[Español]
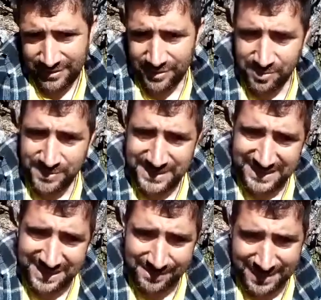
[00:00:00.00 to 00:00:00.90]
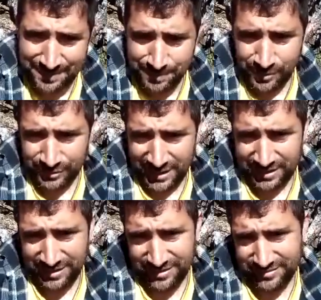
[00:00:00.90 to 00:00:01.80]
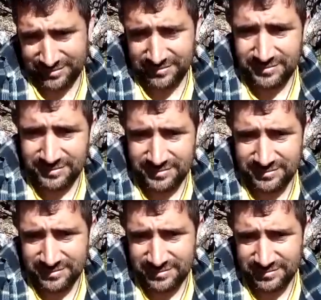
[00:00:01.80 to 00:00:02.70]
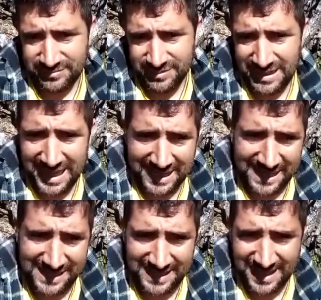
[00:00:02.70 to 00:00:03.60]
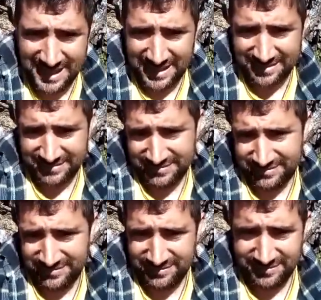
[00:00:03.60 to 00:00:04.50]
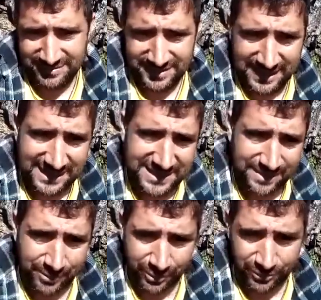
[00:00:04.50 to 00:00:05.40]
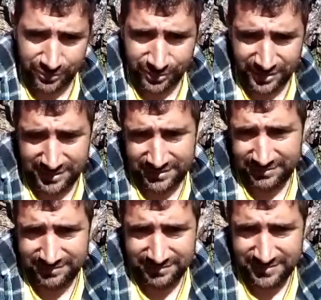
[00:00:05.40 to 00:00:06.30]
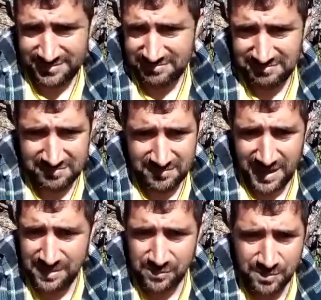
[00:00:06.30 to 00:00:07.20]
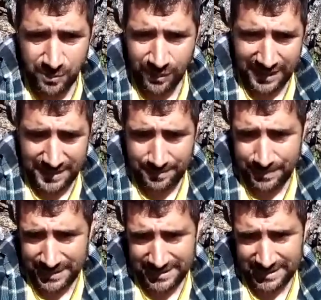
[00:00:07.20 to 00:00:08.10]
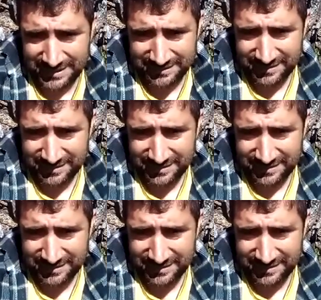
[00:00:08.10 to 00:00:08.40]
como mi sistema de explotación y la calidad que aquí se produce, hay muy poca en España.